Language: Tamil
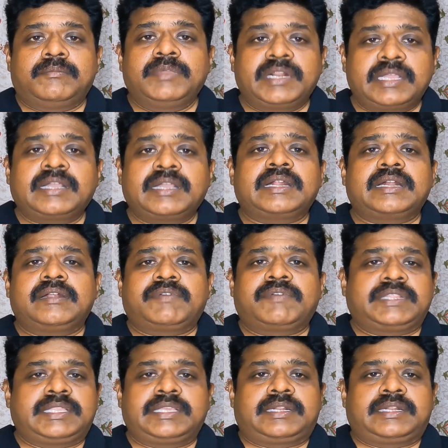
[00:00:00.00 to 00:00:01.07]
மிருகங்கள்
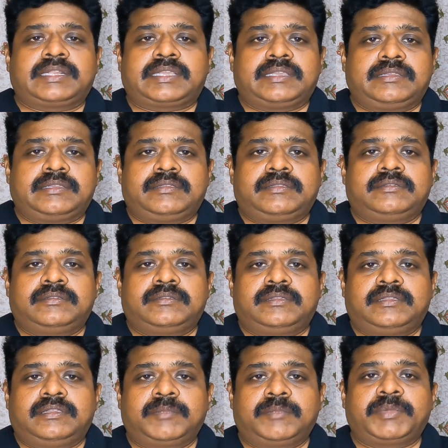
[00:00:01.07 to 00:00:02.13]
வந்து இருக்குது
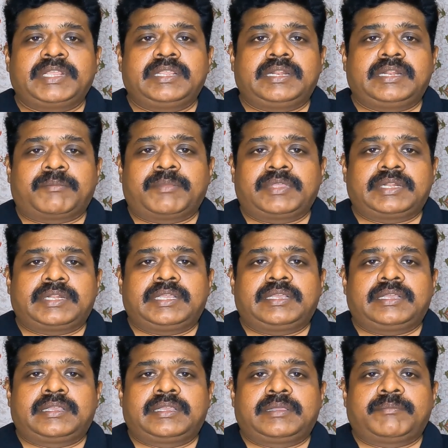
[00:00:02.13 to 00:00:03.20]
எப்படி நம்ம இதில்
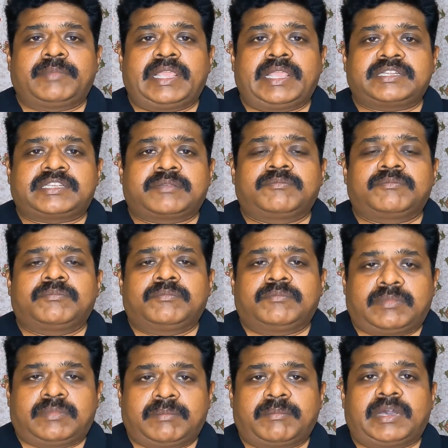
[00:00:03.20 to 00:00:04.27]
மேஷம்
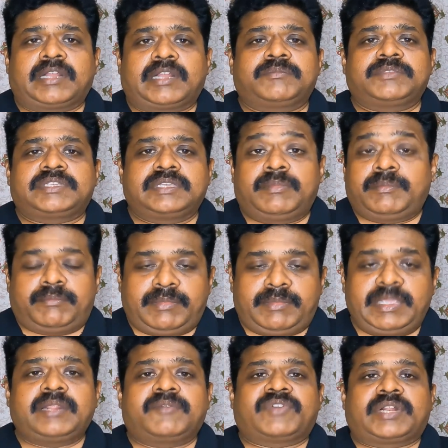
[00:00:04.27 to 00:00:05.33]
ஆரம்பித்து
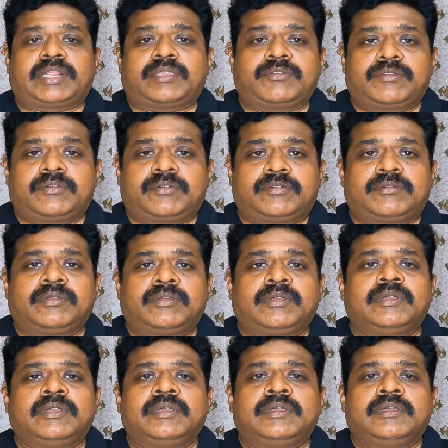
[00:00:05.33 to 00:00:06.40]
மீனம் வரைக்கும்
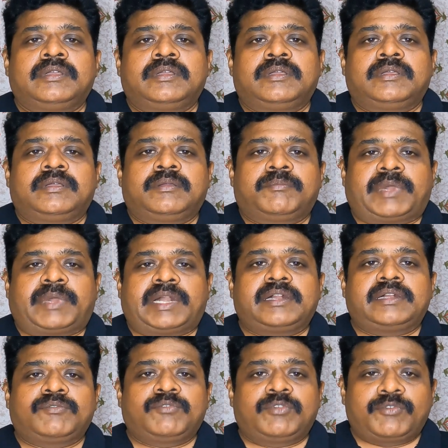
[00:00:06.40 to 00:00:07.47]

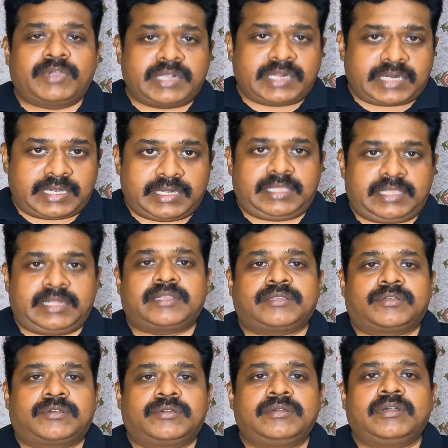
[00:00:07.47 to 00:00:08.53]
பன்னெண்டு உருவங்கள்
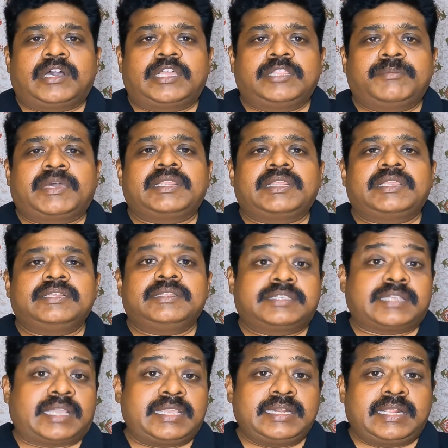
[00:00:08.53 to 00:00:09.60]
இருக்குதோ அது மாதிரி
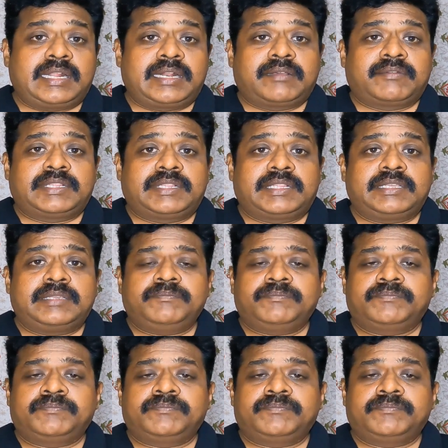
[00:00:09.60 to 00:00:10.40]
சைனாவில் வந்து